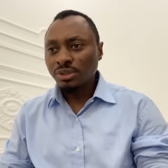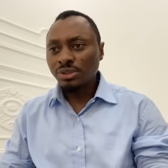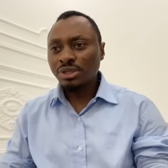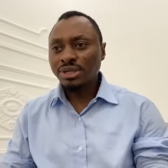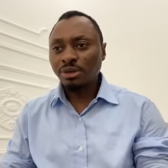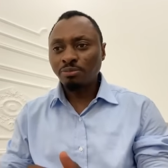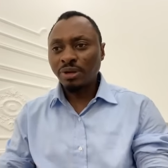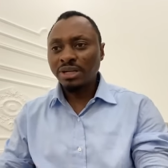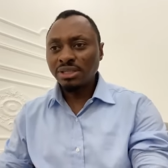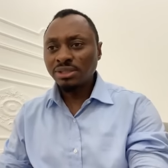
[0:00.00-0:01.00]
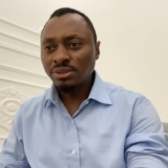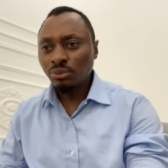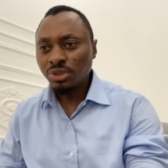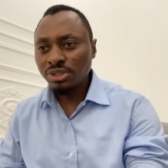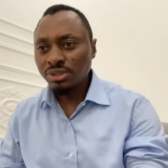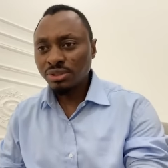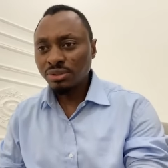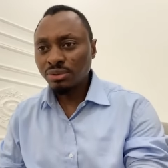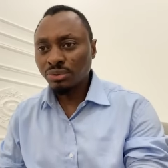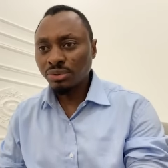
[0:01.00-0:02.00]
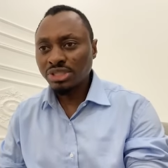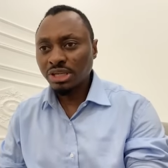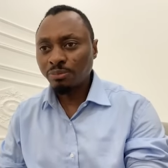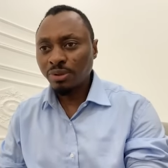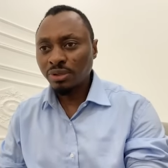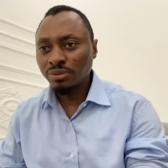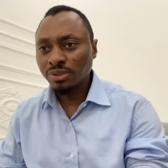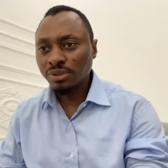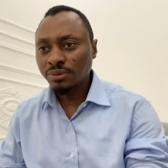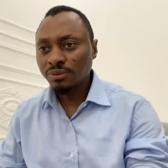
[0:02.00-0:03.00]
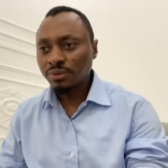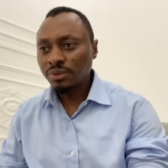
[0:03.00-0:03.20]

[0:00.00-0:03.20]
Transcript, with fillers: du Grand Paris, 8 rue Serpente,